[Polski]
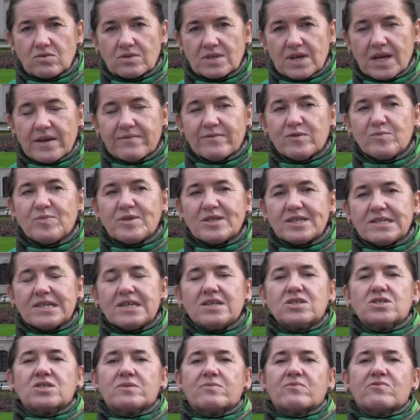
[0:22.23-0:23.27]

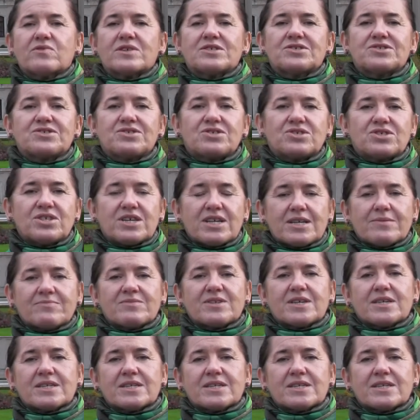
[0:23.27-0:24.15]
Najwybitniejszym właścicielem